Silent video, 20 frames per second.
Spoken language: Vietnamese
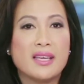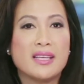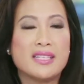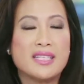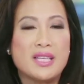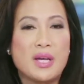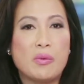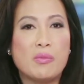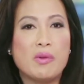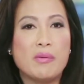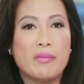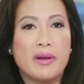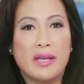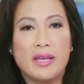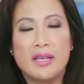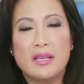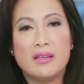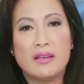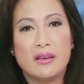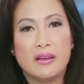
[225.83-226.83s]
sáu mươi
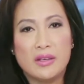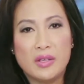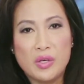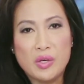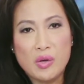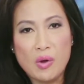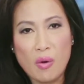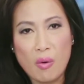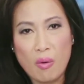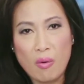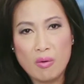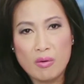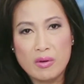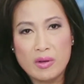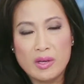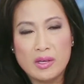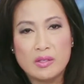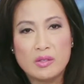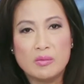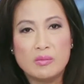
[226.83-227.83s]
mấy ở dưới cổ
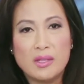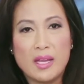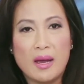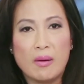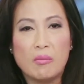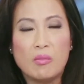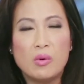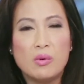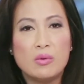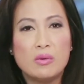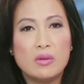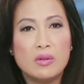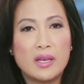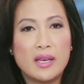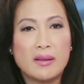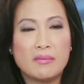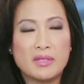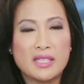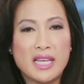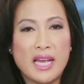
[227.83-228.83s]
chúng ta muốn
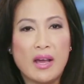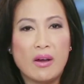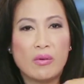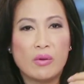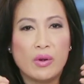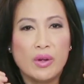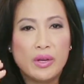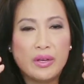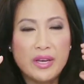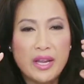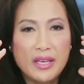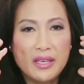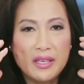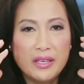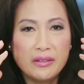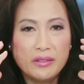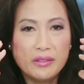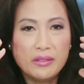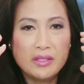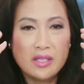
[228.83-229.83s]
làm sao để
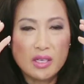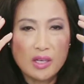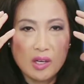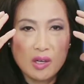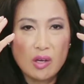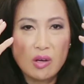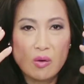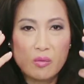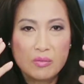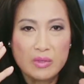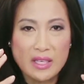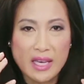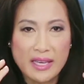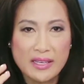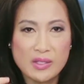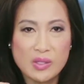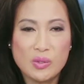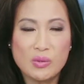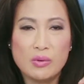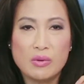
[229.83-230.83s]
giữ cho nó không
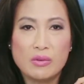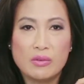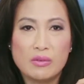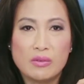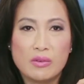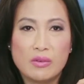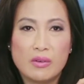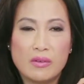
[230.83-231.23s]
chảy xuống